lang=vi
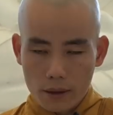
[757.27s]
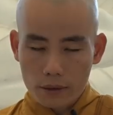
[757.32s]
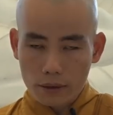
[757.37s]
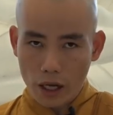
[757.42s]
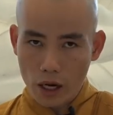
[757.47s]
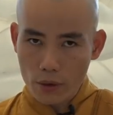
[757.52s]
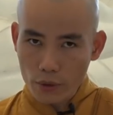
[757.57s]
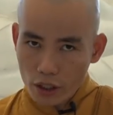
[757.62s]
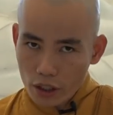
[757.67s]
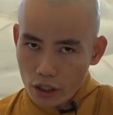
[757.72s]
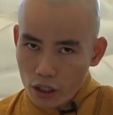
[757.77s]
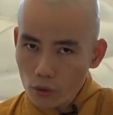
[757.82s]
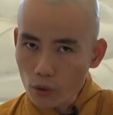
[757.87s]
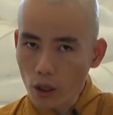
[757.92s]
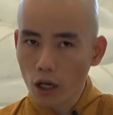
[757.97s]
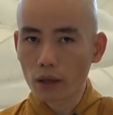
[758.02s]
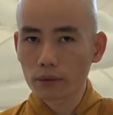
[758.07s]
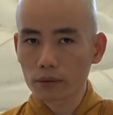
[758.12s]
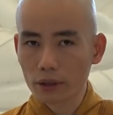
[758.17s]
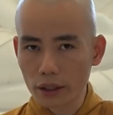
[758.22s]
Theo nghiên cứu khoa
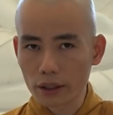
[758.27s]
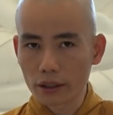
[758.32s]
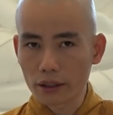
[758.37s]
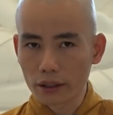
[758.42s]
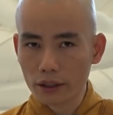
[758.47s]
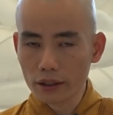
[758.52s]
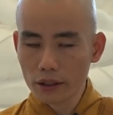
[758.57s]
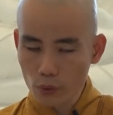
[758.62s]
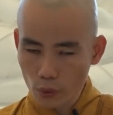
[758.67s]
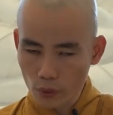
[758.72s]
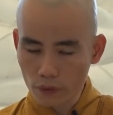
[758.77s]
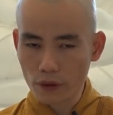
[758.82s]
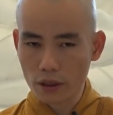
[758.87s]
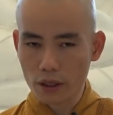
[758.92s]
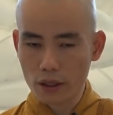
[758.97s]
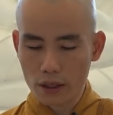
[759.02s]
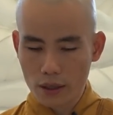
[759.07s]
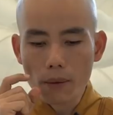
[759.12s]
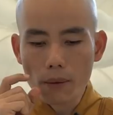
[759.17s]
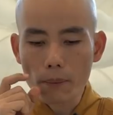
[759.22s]
học thì kính thưa quý
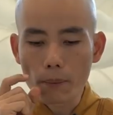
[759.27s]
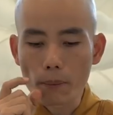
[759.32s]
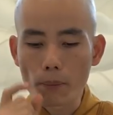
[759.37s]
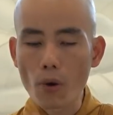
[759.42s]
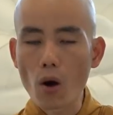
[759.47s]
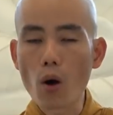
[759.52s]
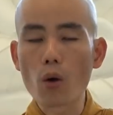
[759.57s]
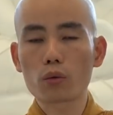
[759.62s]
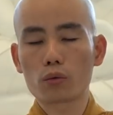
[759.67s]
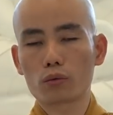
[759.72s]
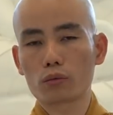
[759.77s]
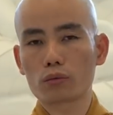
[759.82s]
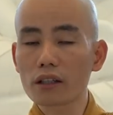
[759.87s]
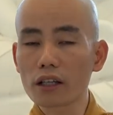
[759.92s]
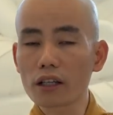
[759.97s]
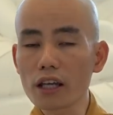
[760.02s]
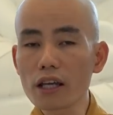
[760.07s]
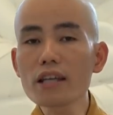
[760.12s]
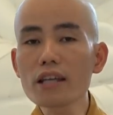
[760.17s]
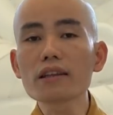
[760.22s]
vị, một
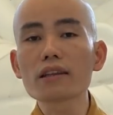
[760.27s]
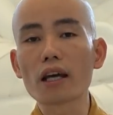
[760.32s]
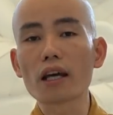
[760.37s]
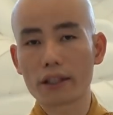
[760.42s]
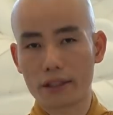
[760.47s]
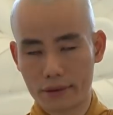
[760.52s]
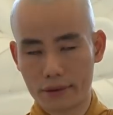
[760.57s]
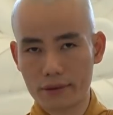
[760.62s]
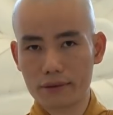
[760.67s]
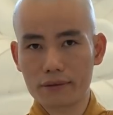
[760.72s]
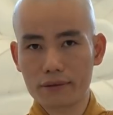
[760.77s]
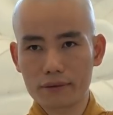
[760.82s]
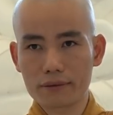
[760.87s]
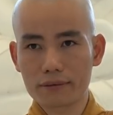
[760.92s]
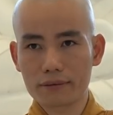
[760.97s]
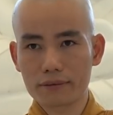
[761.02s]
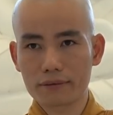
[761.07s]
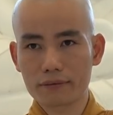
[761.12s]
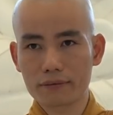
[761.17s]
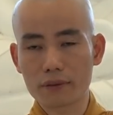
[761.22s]
ký thịt
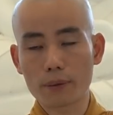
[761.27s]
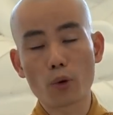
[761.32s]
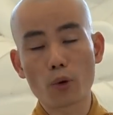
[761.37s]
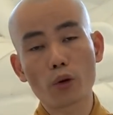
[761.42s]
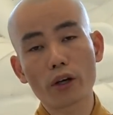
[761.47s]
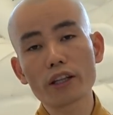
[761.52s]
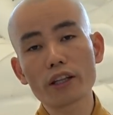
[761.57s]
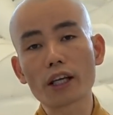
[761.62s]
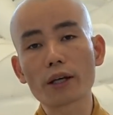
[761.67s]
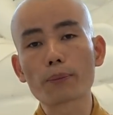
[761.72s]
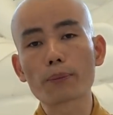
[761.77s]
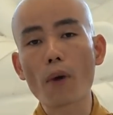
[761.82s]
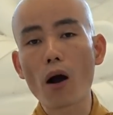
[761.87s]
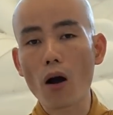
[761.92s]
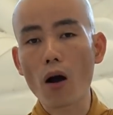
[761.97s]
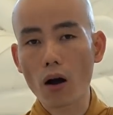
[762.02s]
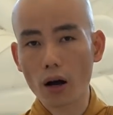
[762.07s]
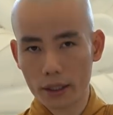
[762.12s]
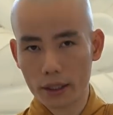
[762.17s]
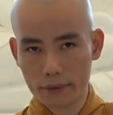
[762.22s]
và một ký thịt
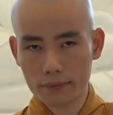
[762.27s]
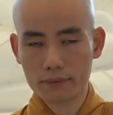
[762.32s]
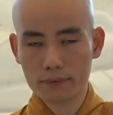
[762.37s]
bò